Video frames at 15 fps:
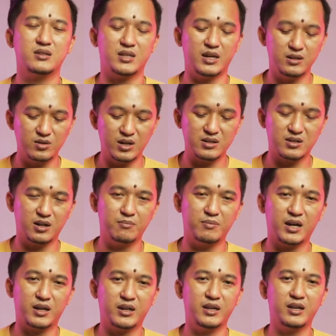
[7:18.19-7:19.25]
saya juga sering
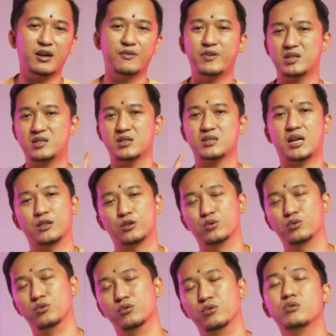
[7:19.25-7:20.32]
pakai yang versi
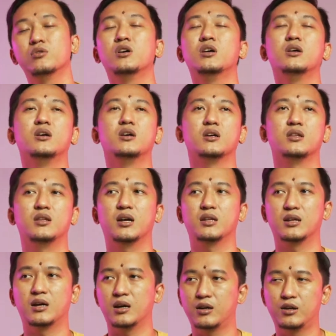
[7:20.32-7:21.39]
satu dulu
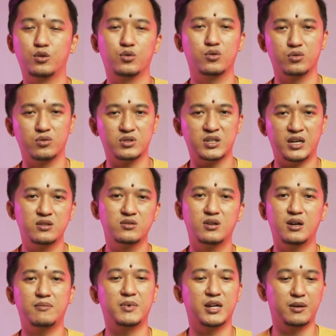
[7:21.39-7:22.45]
dan kru kru kru saya
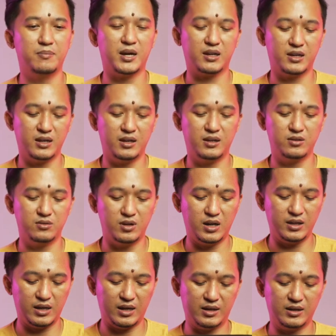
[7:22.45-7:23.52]
juga pada pakai
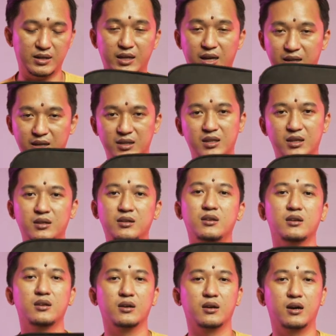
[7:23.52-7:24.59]
juga yang yang ini
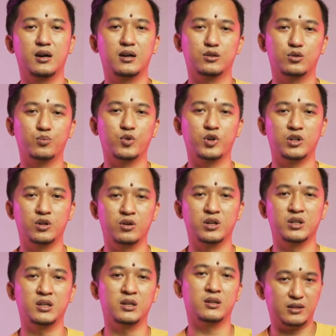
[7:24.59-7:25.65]
uh, eh, 2.0
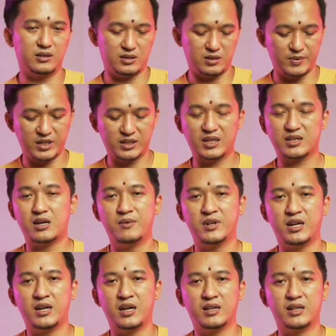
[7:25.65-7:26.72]
ini dan seperti tas
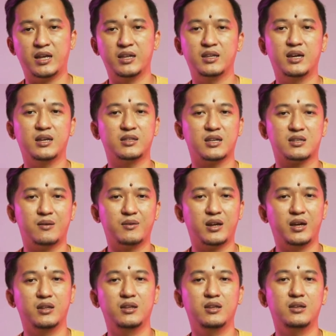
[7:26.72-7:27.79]
kamera yang lainnya tas
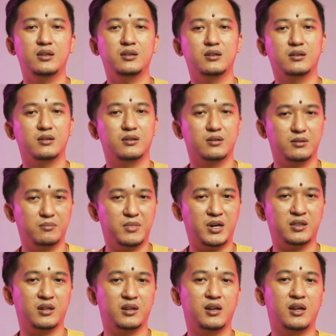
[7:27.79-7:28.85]
kamera ini
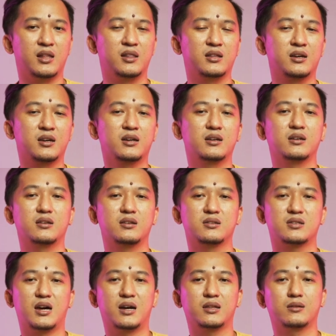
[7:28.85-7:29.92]
materialnya
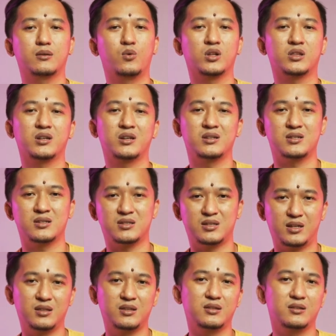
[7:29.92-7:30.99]
sangat water
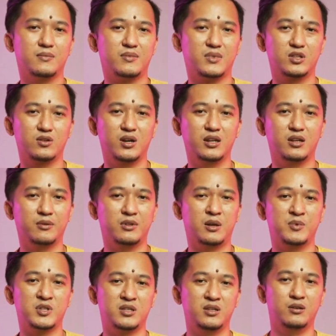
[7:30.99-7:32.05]
resistant juga
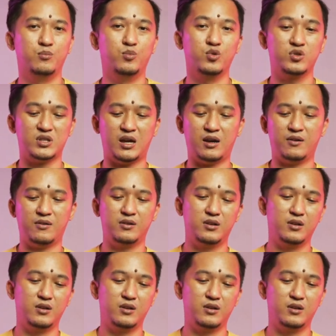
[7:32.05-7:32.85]
dilapisi busa